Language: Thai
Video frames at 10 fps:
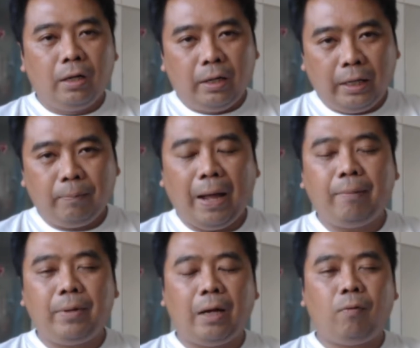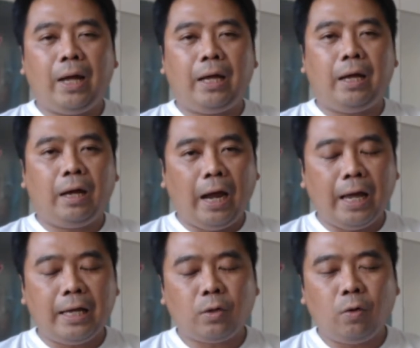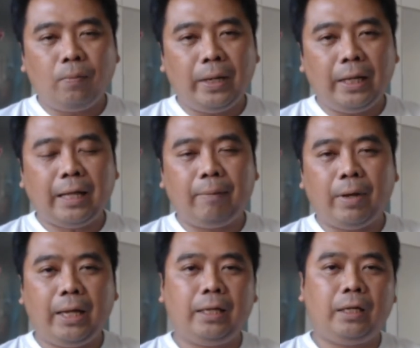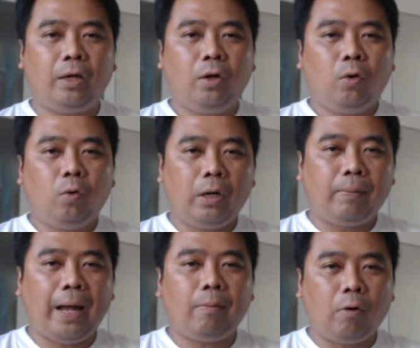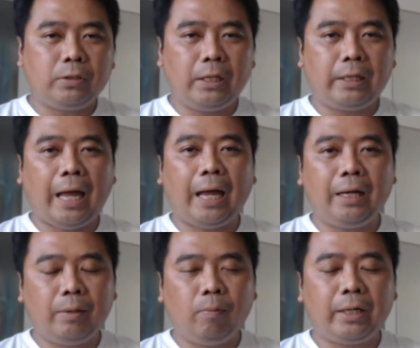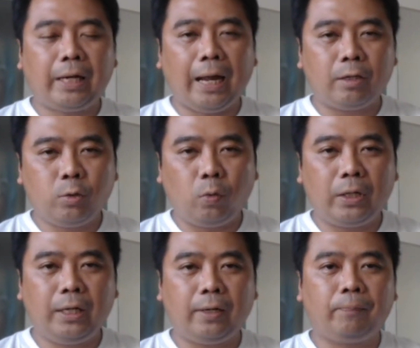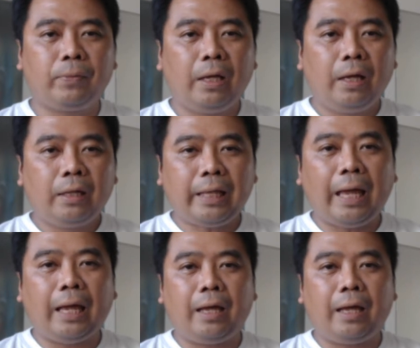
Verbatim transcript: เห็นภาพไหมครับว่า ISO ไม่ได้ทำให้คุณภาพของสินค้าหรือบริการสูงขึ้น แต่